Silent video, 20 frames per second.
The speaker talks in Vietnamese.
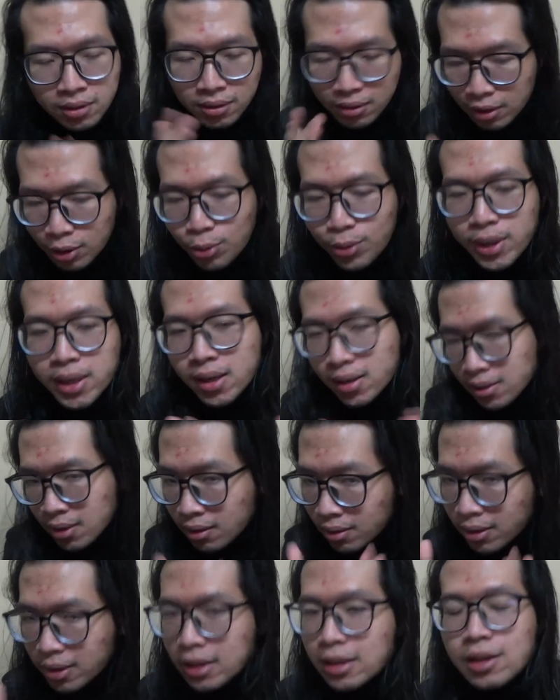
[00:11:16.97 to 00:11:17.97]
lưu ý
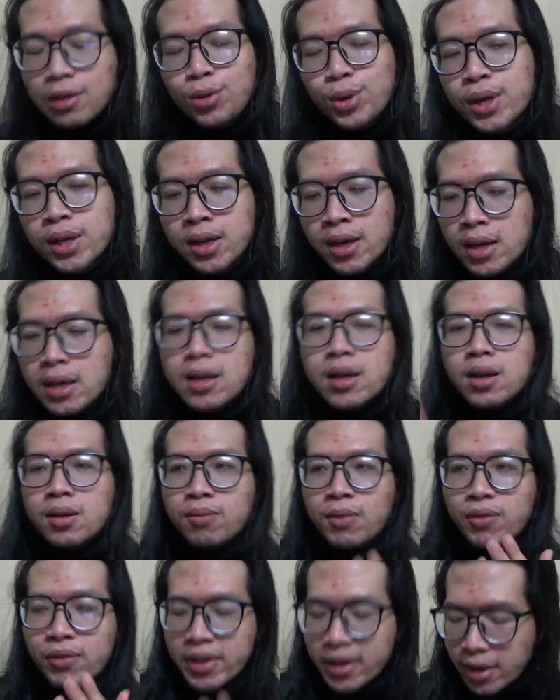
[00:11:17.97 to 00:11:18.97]
cực kỳ lưu ý
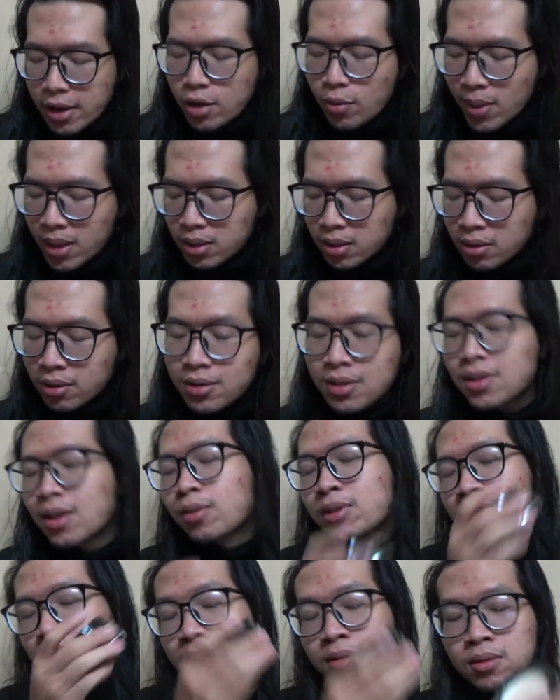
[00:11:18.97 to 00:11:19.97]
bởi vì nếu mà đưa ra
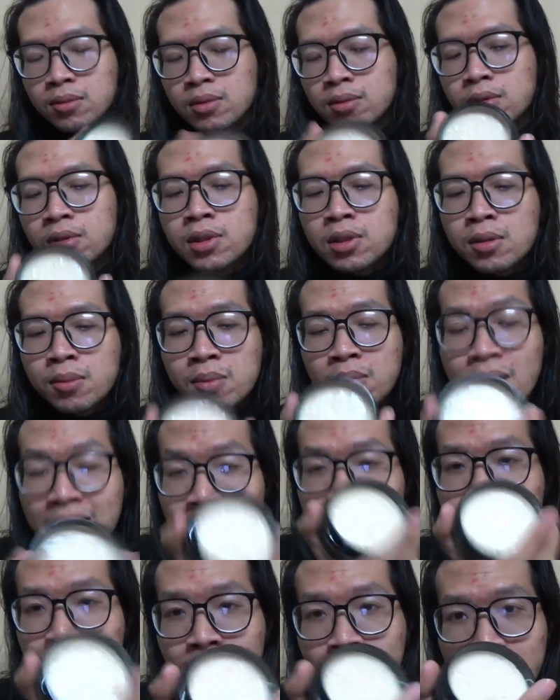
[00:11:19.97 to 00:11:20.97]
đưa bây
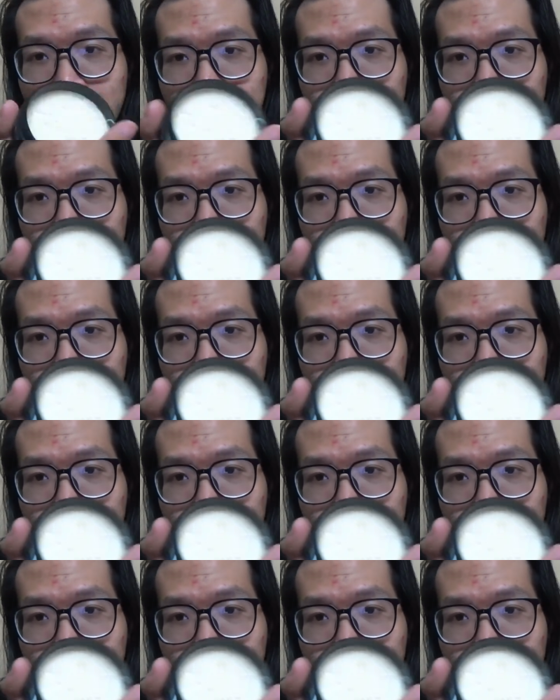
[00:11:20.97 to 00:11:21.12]
giờ nhá